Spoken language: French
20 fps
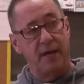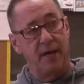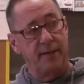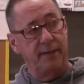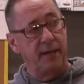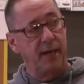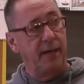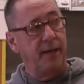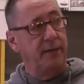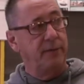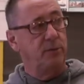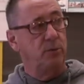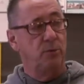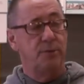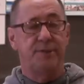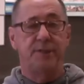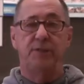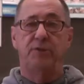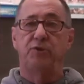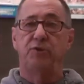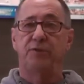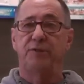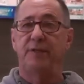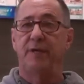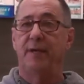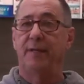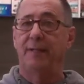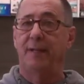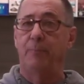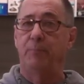en aide aux
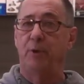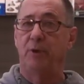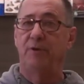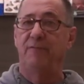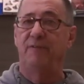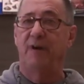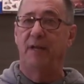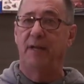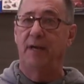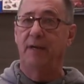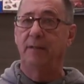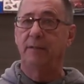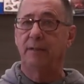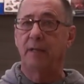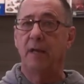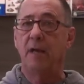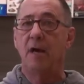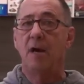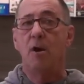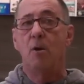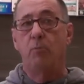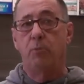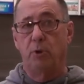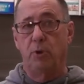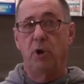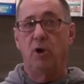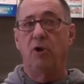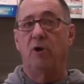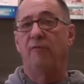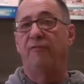étudiants de la polyvalente pour
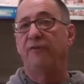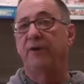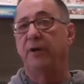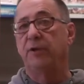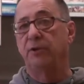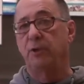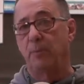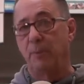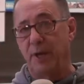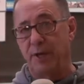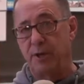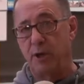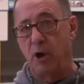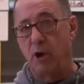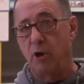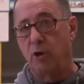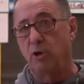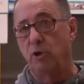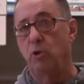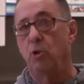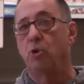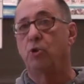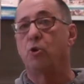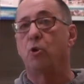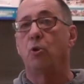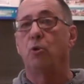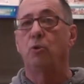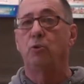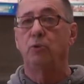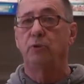leur offrir de meilleurs
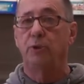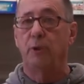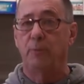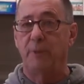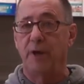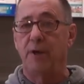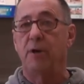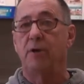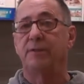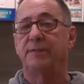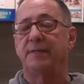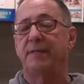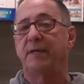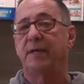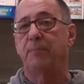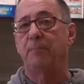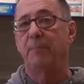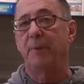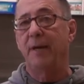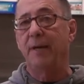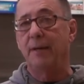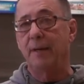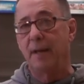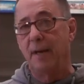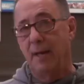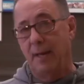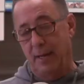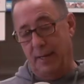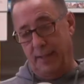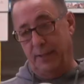locaux, de meilleurs équipements,
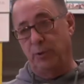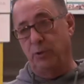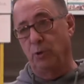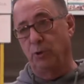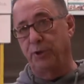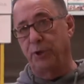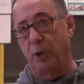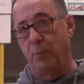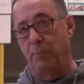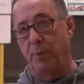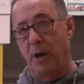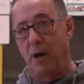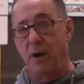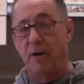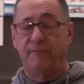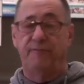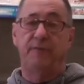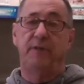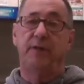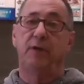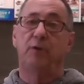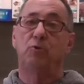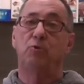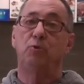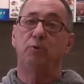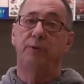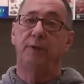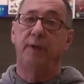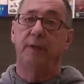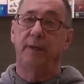et d'autre part, venir
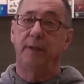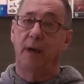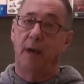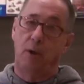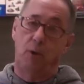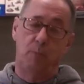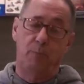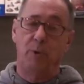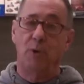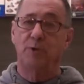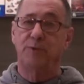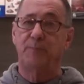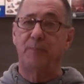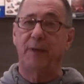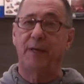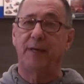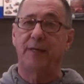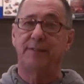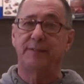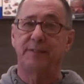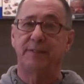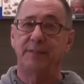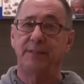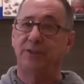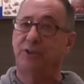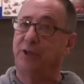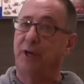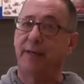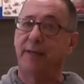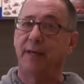goûter à un bon spaghetti
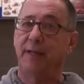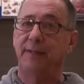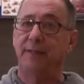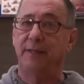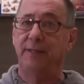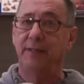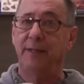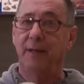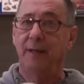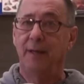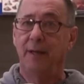chaque année.